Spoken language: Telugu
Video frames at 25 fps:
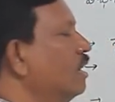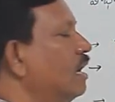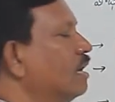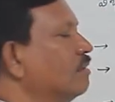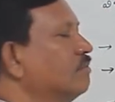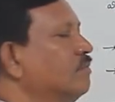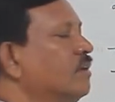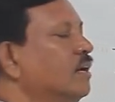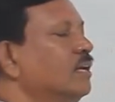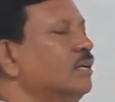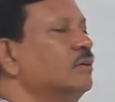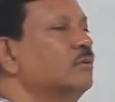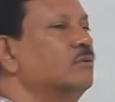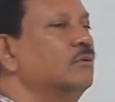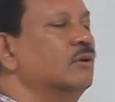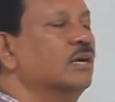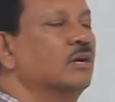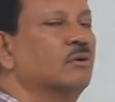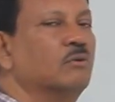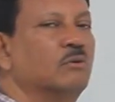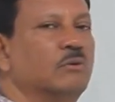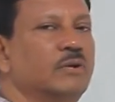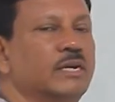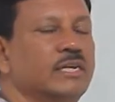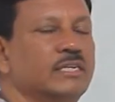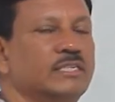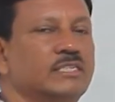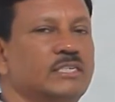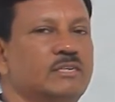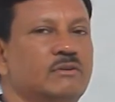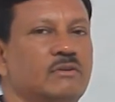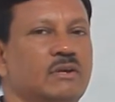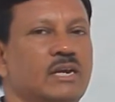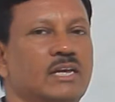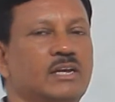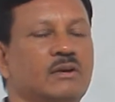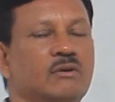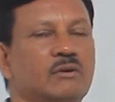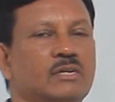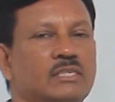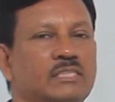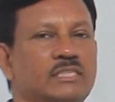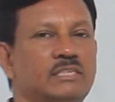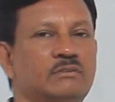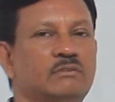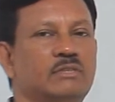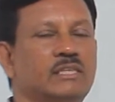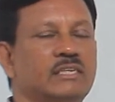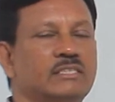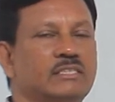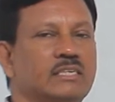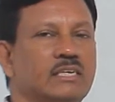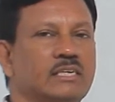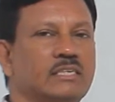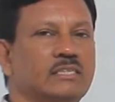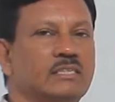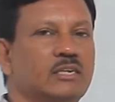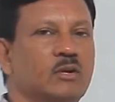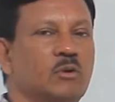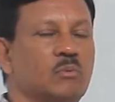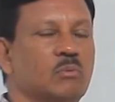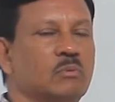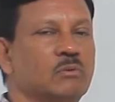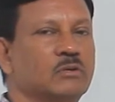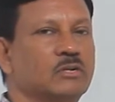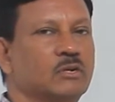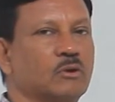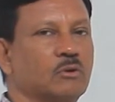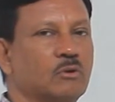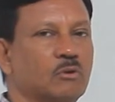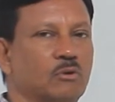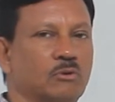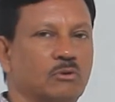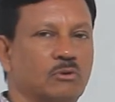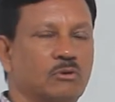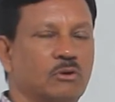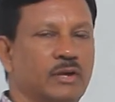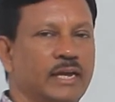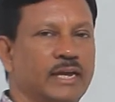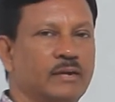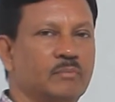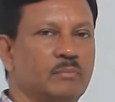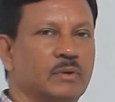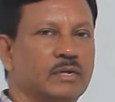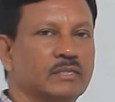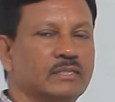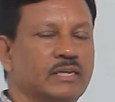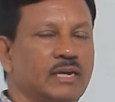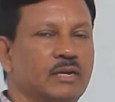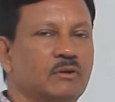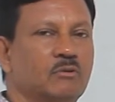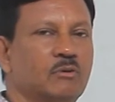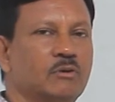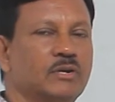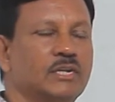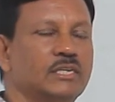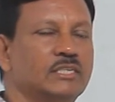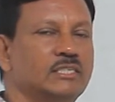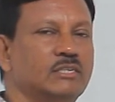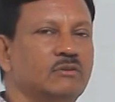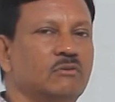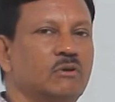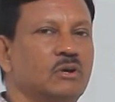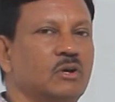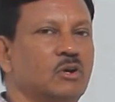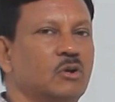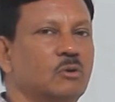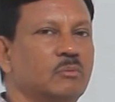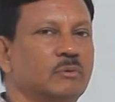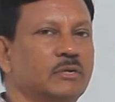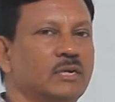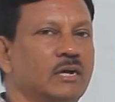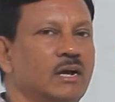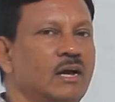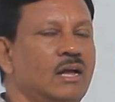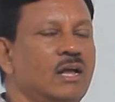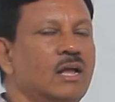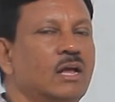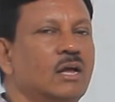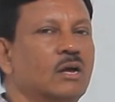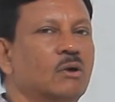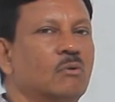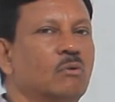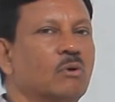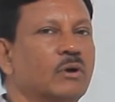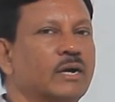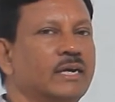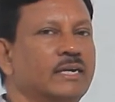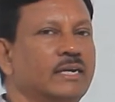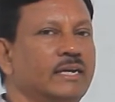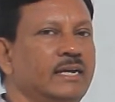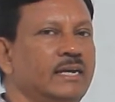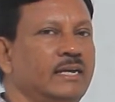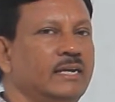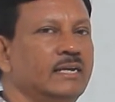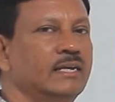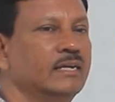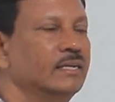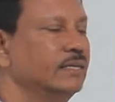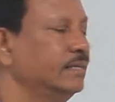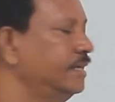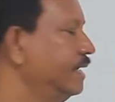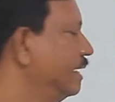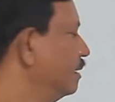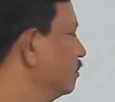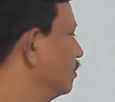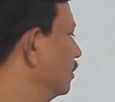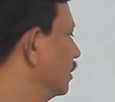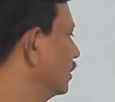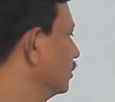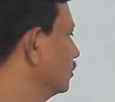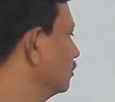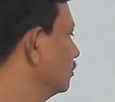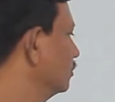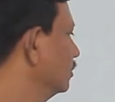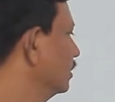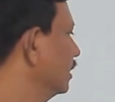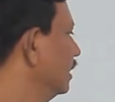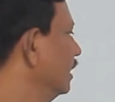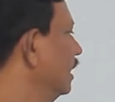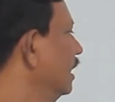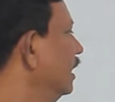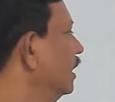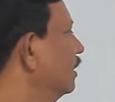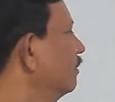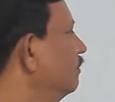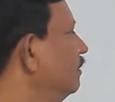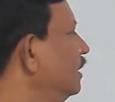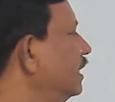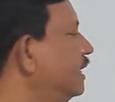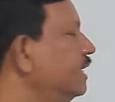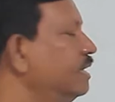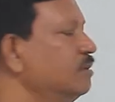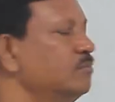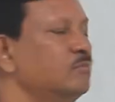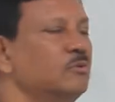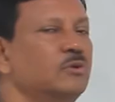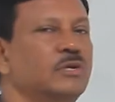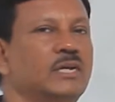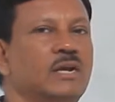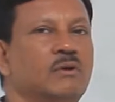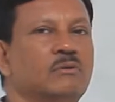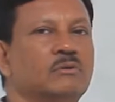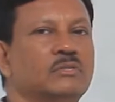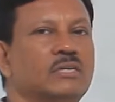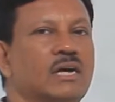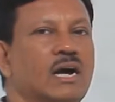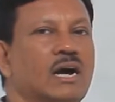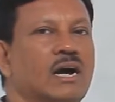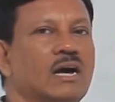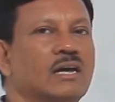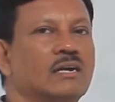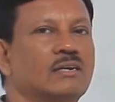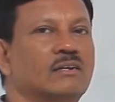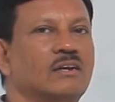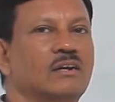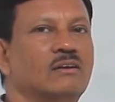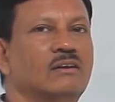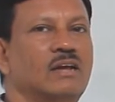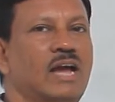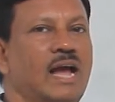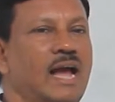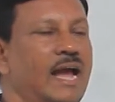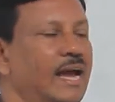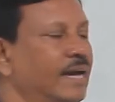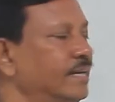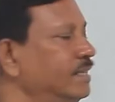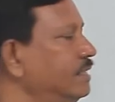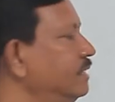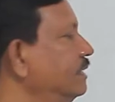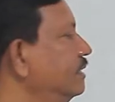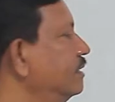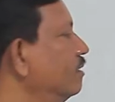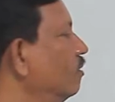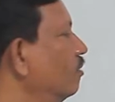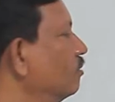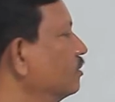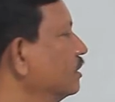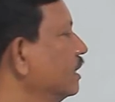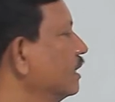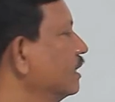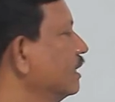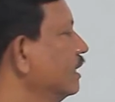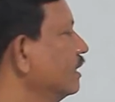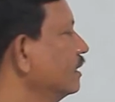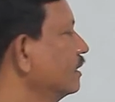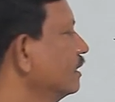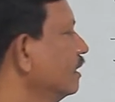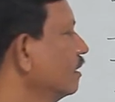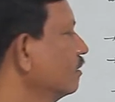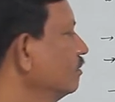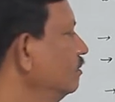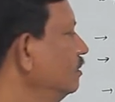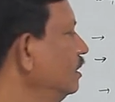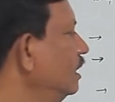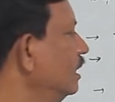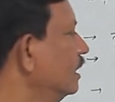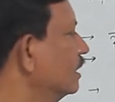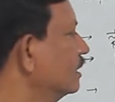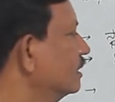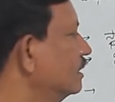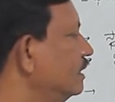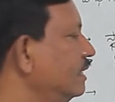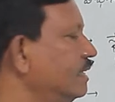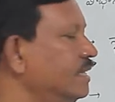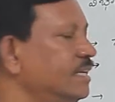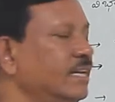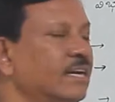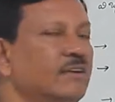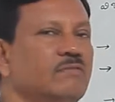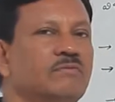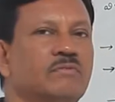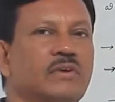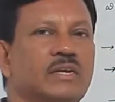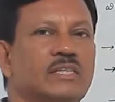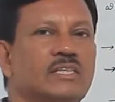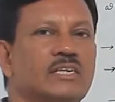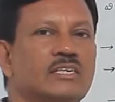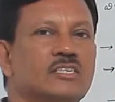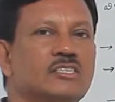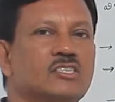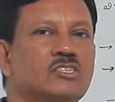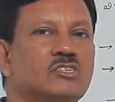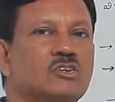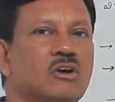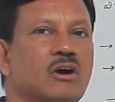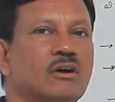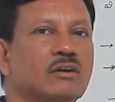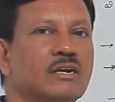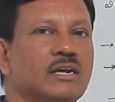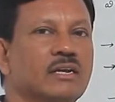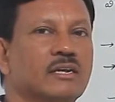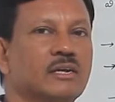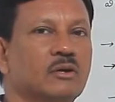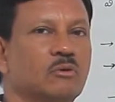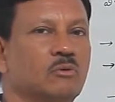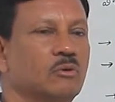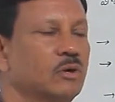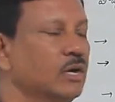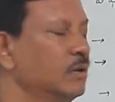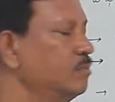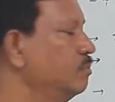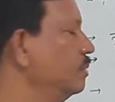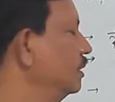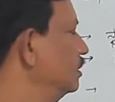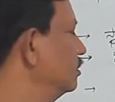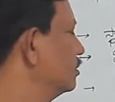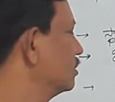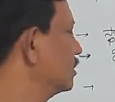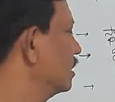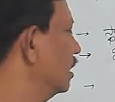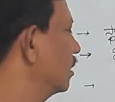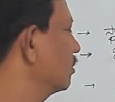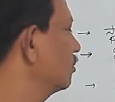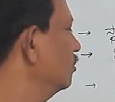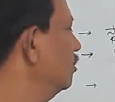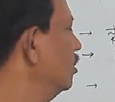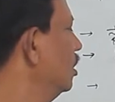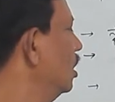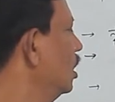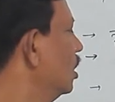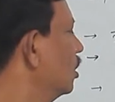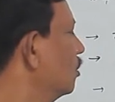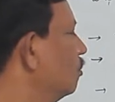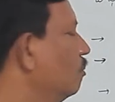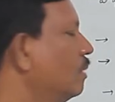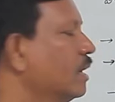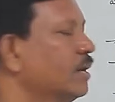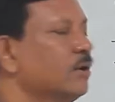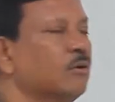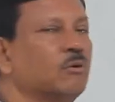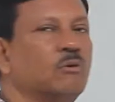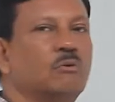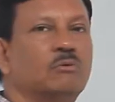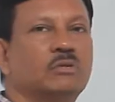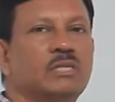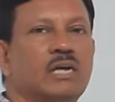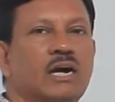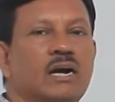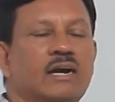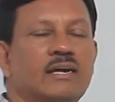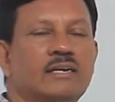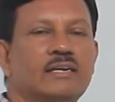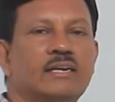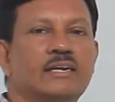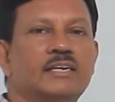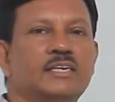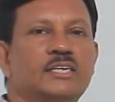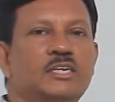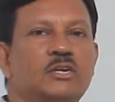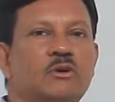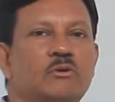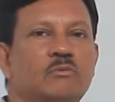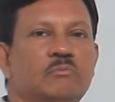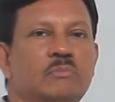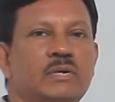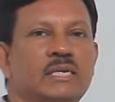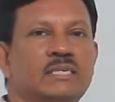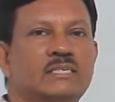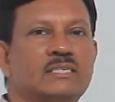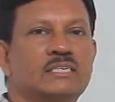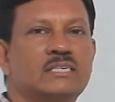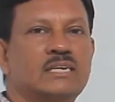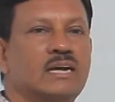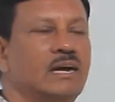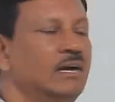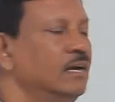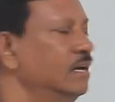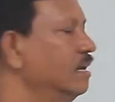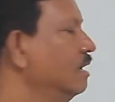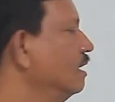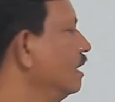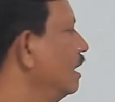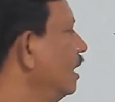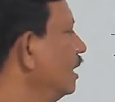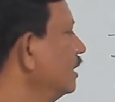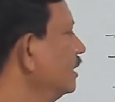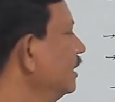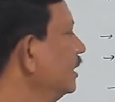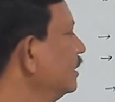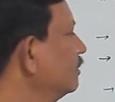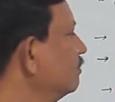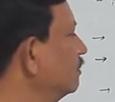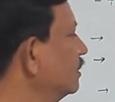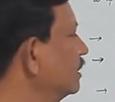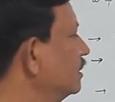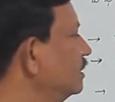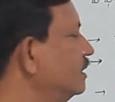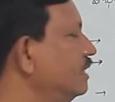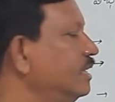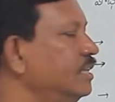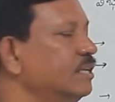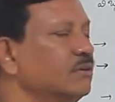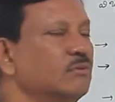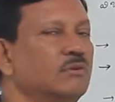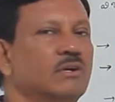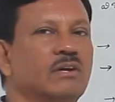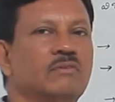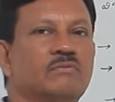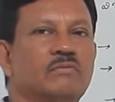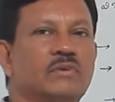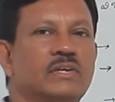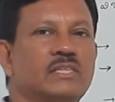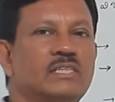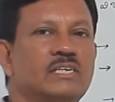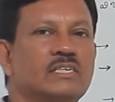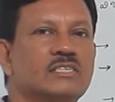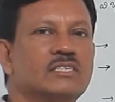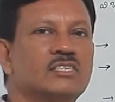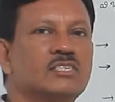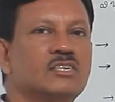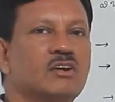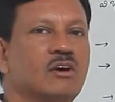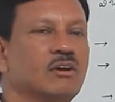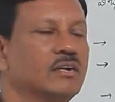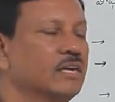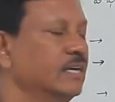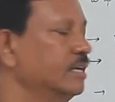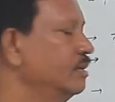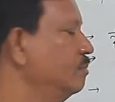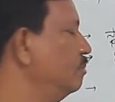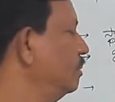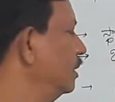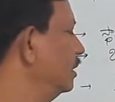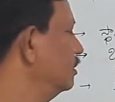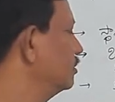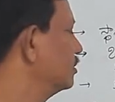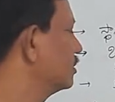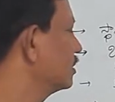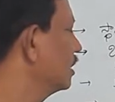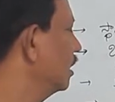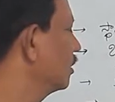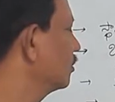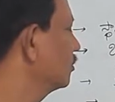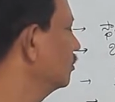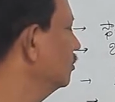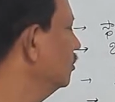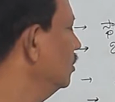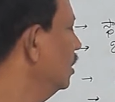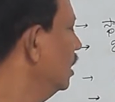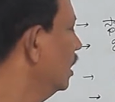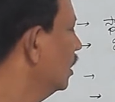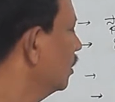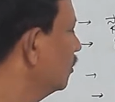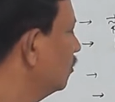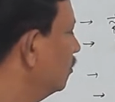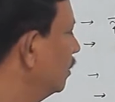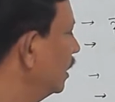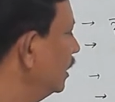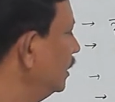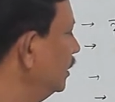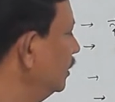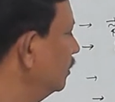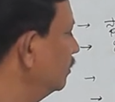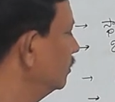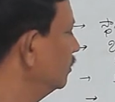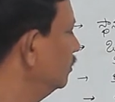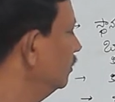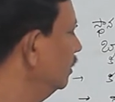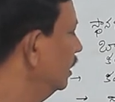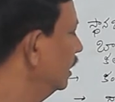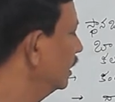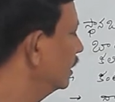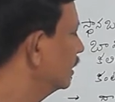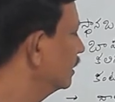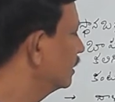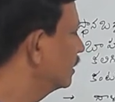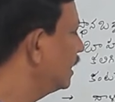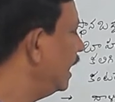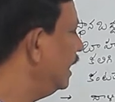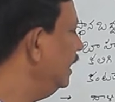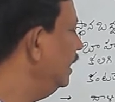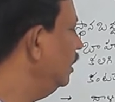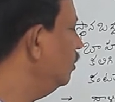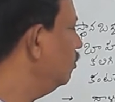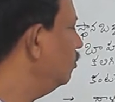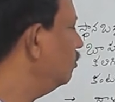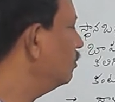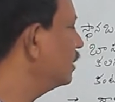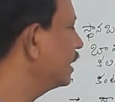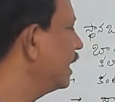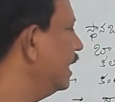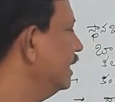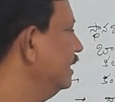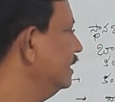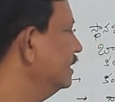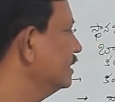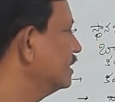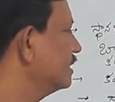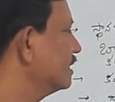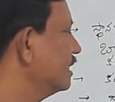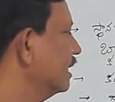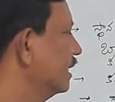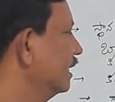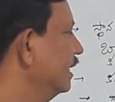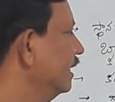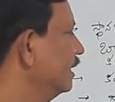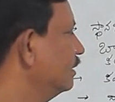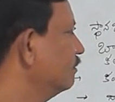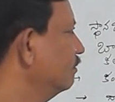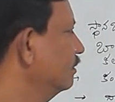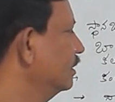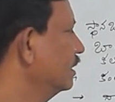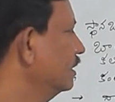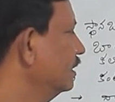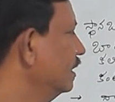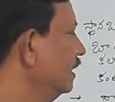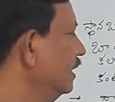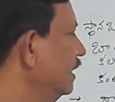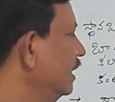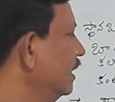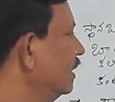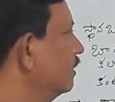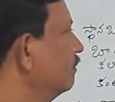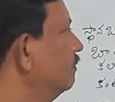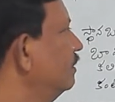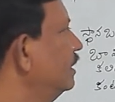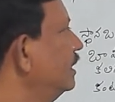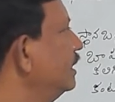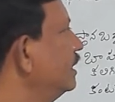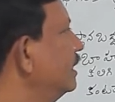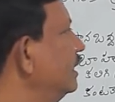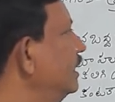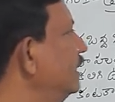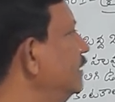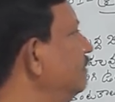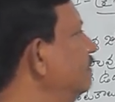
లార్వాలు కూడా కొన్ని జీవుల యొక్క జీవిత చరిత్ర రెండో ఏర్పడతాయి కొన్ని జీవుల లోపల ఒకటి ఏర్పడుతుంది వీటికి ముఖ్య ఉదాహరణలు యాంటీడౌన్ అని అంటారు దీన్నే ఫెదర్ స్టార్ అని కూడా పిలుస్తారు మరొక ఉదాహరణ నియోమిట్రా అనేటువంటి దీన్ని కూడా ఫెదర్ స్టార్ అని పిలుస్తారు మరియు టైలోక్రైనస్ అనేటువంటిది వీటికి ఈ